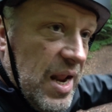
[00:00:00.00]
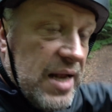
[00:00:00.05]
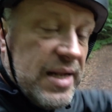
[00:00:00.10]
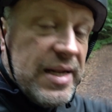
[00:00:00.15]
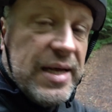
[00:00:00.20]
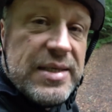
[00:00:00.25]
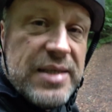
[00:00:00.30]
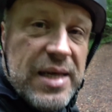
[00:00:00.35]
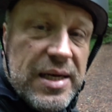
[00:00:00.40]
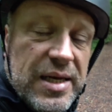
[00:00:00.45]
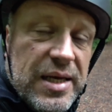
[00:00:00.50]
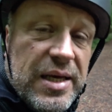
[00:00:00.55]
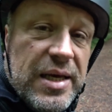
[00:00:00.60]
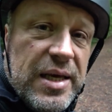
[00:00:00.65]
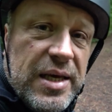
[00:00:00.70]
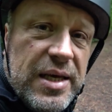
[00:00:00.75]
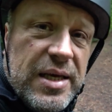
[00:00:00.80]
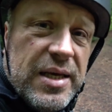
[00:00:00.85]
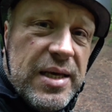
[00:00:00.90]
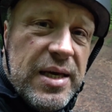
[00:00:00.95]
das hatte
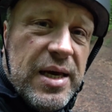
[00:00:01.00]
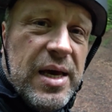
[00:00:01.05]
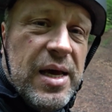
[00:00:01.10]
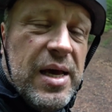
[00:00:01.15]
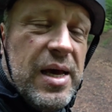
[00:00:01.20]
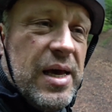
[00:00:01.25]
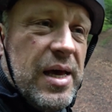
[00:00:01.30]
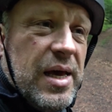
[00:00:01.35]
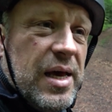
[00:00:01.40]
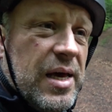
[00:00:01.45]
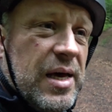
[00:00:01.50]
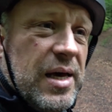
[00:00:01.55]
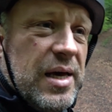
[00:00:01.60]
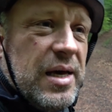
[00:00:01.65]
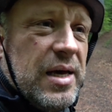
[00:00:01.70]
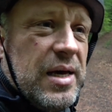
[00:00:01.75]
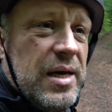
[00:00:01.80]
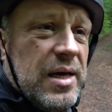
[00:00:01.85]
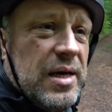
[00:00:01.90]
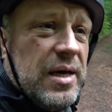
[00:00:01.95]
ich äh,
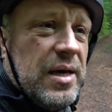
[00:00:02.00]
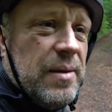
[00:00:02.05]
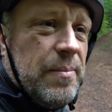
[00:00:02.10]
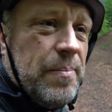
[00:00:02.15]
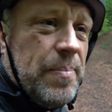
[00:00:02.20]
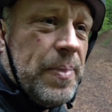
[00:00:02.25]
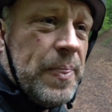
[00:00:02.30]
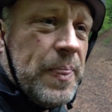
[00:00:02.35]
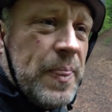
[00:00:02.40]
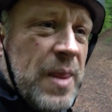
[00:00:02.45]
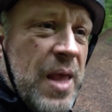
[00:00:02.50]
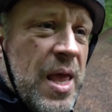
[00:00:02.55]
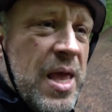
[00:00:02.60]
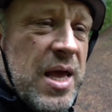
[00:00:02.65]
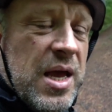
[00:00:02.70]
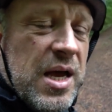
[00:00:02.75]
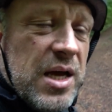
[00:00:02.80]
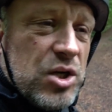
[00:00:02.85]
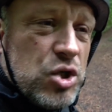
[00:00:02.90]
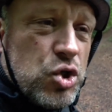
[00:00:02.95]
ähm,
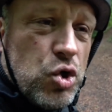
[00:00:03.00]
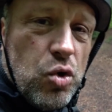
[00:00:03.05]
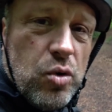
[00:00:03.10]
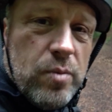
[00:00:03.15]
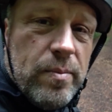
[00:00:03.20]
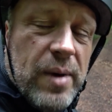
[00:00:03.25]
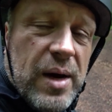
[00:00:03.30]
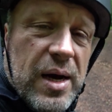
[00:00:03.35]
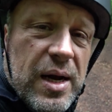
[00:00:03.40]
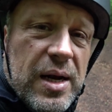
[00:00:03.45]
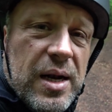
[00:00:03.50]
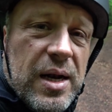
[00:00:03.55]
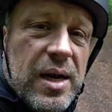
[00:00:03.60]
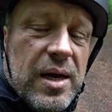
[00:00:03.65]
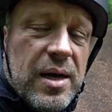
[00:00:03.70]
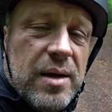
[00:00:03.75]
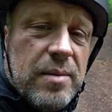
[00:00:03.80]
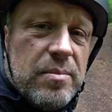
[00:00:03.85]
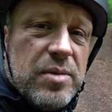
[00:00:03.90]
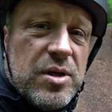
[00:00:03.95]
schon mal
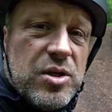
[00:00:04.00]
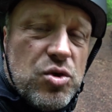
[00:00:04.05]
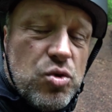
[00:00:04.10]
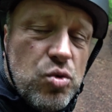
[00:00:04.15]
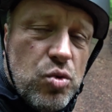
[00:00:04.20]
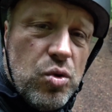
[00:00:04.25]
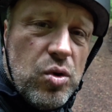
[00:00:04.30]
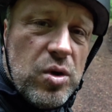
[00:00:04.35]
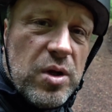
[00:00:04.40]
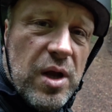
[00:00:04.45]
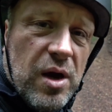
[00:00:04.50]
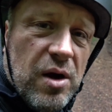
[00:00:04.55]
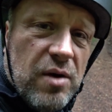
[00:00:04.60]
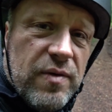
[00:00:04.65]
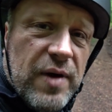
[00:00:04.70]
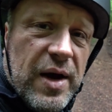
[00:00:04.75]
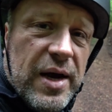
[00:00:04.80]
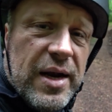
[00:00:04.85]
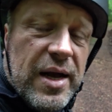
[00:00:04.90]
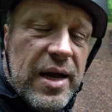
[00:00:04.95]
besucht
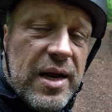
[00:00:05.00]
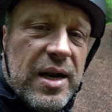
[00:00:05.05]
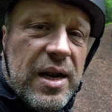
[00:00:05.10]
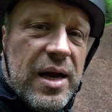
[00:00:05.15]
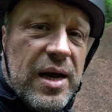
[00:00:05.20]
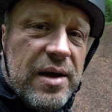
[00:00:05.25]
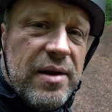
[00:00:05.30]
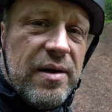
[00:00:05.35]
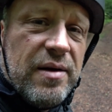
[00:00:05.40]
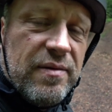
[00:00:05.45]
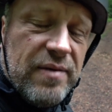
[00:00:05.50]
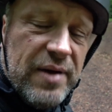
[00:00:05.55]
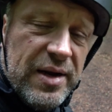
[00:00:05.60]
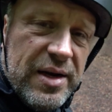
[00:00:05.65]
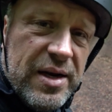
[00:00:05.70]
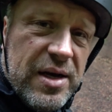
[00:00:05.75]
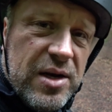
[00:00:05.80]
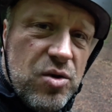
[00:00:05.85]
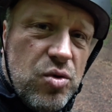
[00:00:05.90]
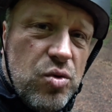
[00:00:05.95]
auf einer kleinen
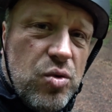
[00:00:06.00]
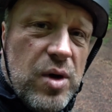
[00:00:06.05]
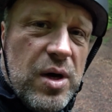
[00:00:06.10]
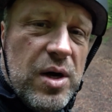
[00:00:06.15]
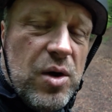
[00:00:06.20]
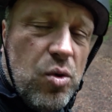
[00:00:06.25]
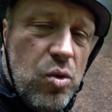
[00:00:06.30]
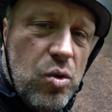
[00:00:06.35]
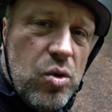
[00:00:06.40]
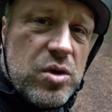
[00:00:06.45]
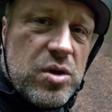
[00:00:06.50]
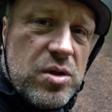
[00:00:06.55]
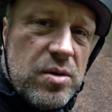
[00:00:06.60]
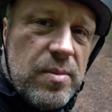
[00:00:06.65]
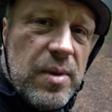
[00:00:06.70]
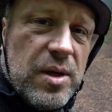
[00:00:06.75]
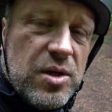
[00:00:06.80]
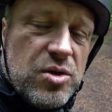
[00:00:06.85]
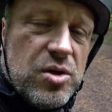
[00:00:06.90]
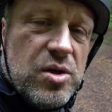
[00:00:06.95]
Wandertour hoch
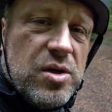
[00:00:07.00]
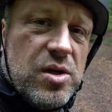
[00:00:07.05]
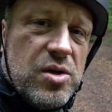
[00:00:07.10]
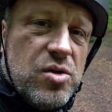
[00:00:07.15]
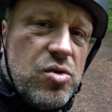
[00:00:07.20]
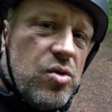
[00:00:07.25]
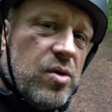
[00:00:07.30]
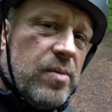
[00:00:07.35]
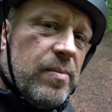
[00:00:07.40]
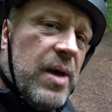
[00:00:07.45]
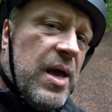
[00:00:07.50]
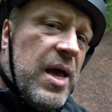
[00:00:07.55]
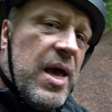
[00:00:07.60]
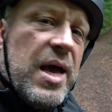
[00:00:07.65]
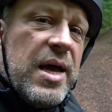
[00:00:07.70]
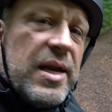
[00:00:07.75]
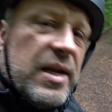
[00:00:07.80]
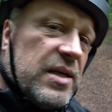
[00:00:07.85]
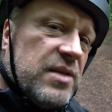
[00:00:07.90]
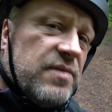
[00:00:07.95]
zum Sündelturm.
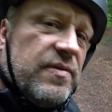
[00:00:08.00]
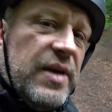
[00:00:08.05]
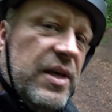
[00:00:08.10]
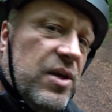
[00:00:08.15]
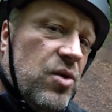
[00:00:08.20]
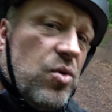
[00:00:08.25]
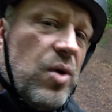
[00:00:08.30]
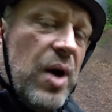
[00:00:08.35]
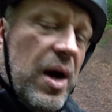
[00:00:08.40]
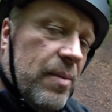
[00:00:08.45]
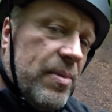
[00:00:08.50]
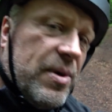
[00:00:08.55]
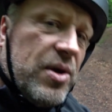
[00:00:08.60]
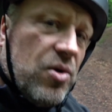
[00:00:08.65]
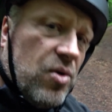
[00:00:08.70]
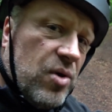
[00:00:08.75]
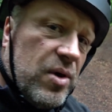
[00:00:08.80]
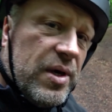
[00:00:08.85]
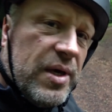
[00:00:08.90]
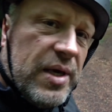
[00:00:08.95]
Das Video habe ich
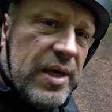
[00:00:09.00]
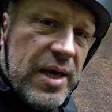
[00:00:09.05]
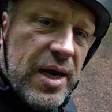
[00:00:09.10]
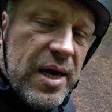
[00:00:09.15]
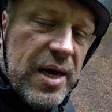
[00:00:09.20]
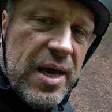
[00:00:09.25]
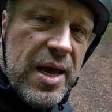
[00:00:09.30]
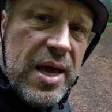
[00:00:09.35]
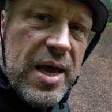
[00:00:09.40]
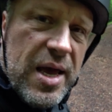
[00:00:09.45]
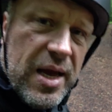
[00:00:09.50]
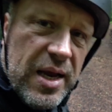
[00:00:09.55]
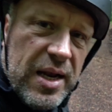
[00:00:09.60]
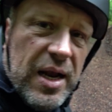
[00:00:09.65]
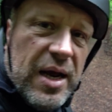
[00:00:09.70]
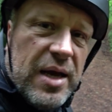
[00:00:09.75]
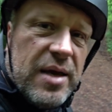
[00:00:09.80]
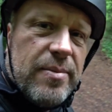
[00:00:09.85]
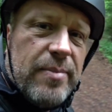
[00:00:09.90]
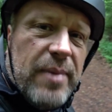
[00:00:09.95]
euch hier
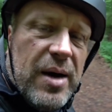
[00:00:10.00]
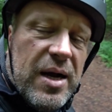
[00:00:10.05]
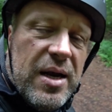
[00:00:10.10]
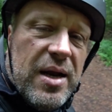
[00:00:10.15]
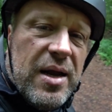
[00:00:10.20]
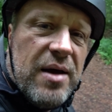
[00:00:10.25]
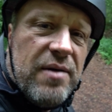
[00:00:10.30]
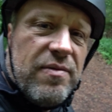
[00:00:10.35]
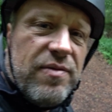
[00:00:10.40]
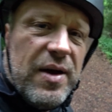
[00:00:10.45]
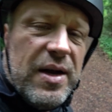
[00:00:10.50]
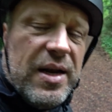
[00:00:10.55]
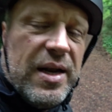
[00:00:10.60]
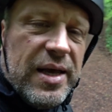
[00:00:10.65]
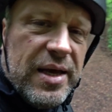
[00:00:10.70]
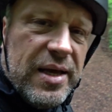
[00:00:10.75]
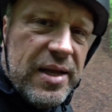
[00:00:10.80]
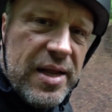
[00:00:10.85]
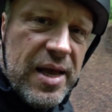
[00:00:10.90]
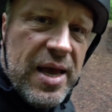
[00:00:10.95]
gleich mal
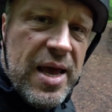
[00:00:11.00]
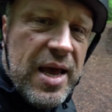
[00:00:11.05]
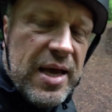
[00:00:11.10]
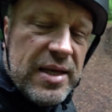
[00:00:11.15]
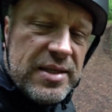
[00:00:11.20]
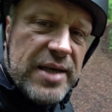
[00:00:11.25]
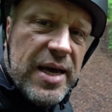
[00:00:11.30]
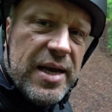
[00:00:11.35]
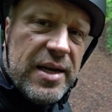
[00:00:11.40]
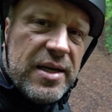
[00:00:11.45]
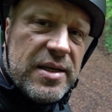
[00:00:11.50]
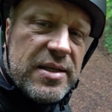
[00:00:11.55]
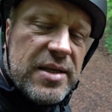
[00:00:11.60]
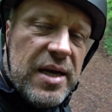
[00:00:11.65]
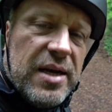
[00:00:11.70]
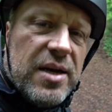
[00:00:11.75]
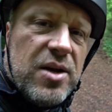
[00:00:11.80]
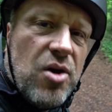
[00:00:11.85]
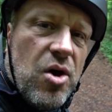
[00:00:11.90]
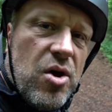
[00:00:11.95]
verlinkt. Sehr
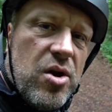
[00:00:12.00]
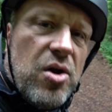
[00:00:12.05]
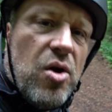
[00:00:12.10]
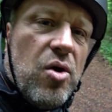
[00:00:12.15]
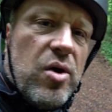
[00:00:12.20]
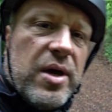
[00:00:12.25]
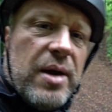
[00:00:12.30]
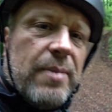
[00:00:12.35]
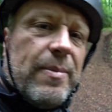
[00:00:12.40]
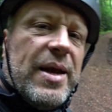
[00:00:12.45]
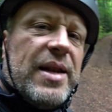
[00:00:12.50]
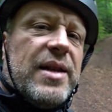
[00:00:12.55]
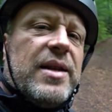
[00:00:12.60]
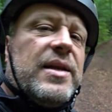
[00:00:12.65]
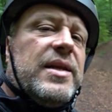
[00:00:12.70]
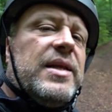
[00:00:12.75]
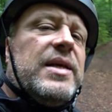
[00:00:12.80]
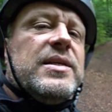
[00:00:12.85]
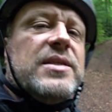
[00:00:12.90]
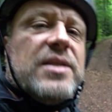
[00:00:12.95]
interessant, könnt ihr euch am Ende
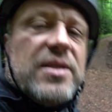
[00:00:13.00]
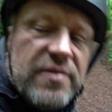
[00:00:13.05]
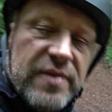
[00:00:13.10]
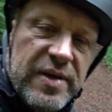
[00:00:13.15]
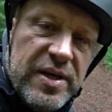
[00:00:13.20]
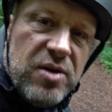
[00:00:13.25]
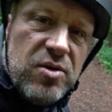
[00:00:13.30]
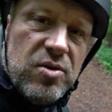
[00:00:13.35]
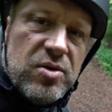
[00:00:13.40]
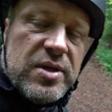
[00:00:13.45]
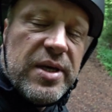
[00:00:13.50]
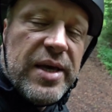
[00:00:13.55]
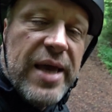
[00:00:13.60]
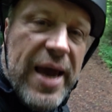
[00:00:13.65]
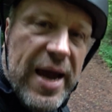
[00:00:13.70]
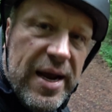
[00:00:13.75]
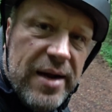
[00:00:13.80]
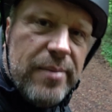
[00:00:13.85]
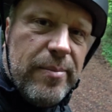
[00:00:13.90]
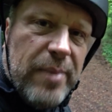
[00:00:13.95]
dieses Videos
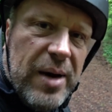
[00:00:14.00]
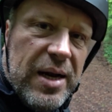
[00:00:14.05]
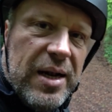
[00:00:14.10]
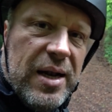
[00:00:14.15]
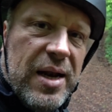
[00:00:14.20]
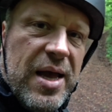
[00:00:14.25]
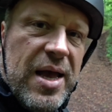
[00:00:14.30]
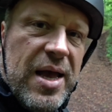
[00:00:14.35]
gerne mal